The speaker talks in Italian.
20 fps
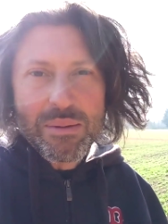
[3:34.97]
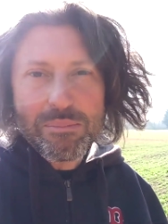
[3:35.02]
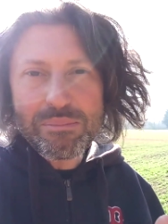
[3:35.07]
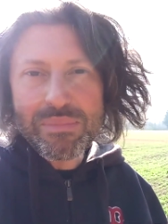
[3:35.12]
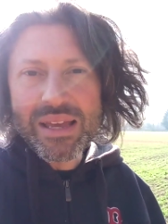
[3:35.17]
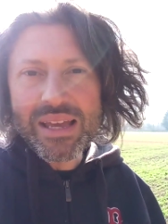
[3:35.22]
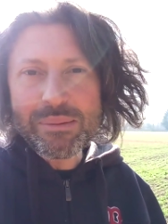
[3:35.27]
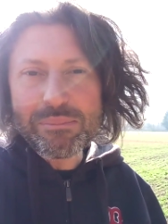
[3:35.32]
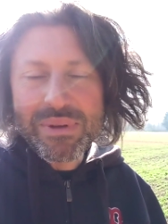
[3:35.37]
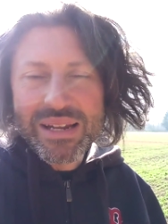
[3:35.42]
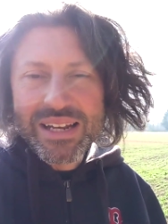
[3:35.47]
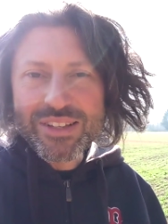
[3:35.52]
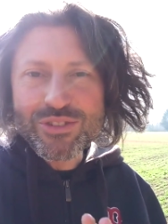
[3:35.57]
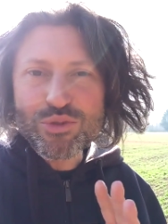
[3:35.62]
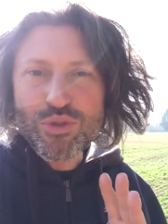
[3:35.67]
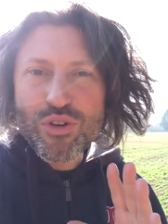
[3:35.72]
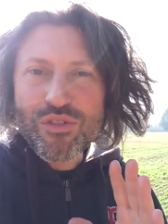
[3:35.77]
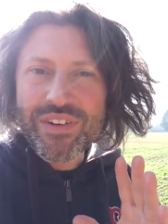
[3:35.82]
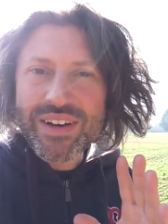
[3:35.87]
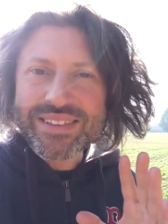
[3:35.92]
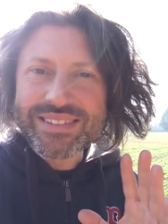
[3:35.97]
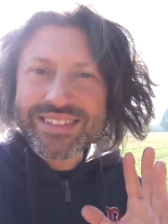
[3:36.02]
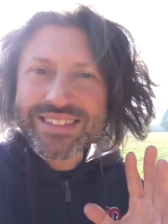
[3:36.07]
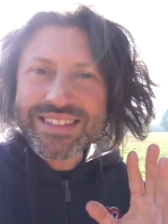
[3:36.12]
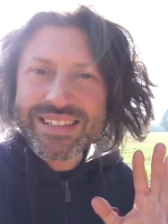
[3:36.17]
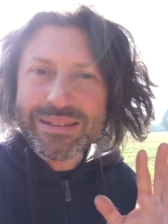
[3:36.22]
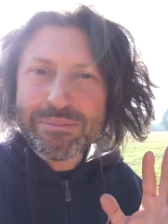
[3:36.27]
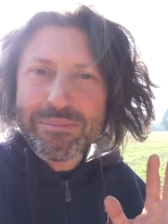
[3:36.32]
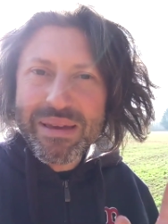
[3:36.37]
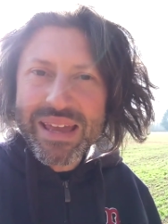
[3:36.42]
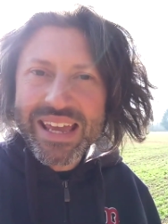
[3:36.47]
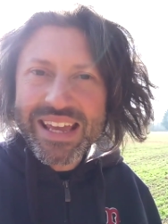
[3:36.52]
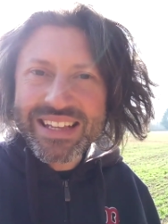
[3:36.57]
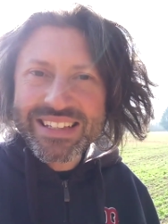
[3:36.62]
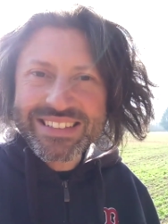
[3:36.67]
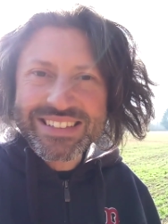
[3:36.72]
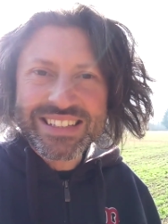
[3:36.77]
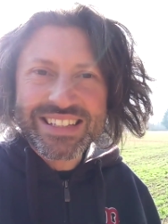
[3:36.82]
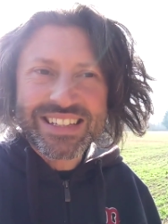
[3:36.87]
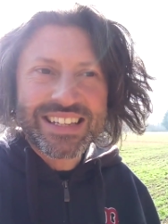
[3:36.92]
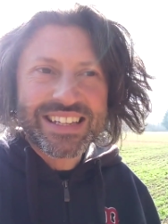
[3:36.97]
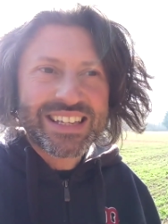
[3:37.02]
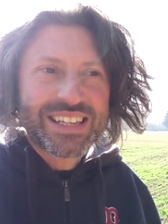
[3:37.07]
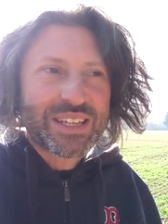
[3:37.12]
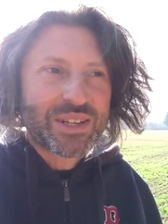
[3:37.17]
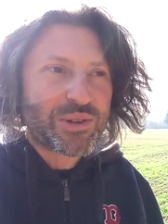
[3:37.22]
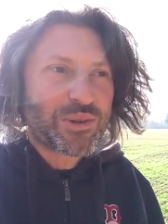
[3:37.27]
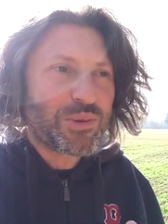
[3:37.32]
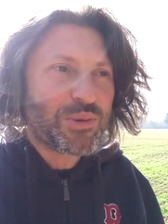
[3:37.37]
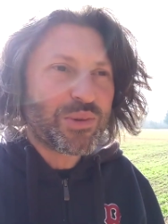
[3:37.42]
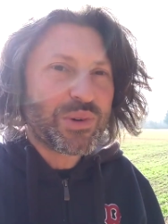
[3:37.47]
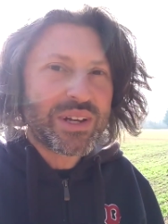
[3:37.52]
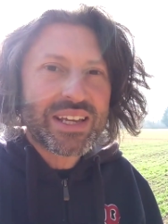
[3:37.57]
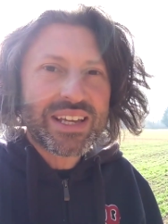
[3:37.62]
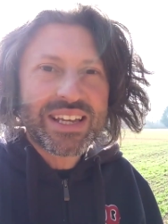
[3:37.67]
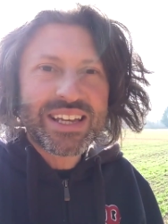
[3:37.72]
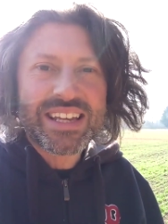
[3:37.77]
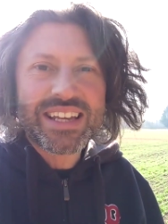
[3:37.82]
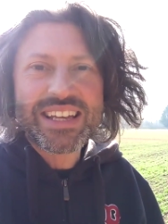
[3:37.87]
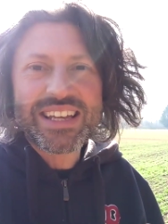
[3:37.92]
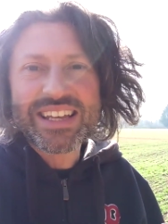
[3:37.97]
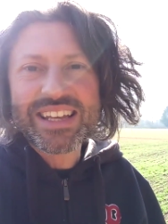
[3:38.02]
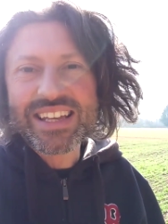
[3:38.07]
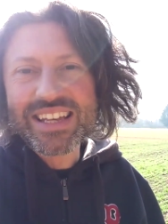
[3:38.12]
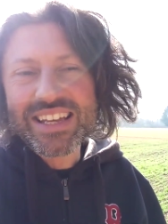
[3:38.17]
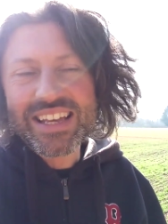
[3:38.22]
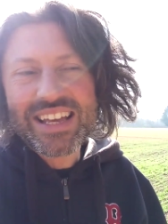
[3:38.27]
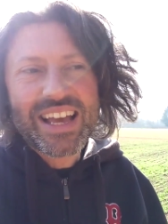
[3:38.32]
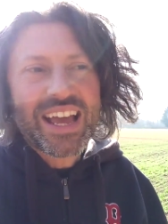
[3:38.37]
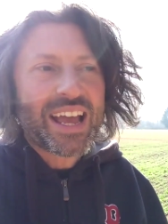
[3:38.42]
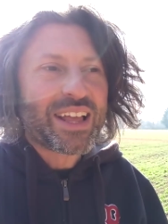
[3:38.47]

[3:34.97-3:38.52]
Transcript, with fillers: me, me ne sono fatti di mesi in cui